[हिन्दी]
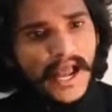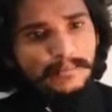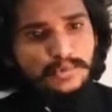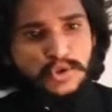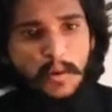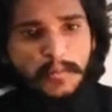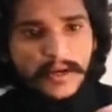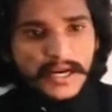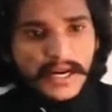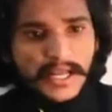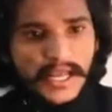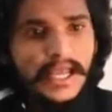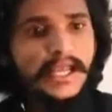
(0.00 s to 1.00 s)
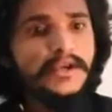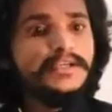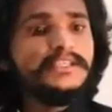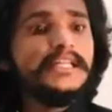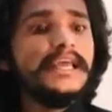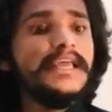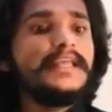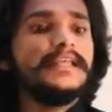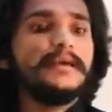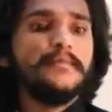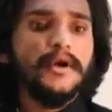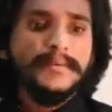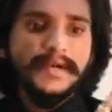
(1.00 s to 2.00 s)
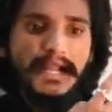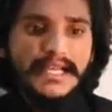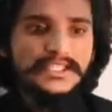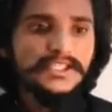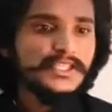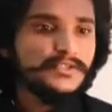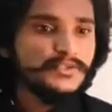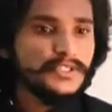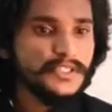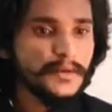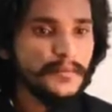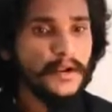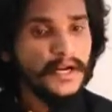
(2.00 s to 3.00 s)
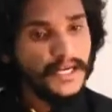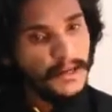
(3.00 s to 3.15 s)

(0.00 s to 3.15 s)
एब्सॉर्ब कर रहे हैं इसलिए इनके बॉडी में डाइजेस्टिव सिस्टम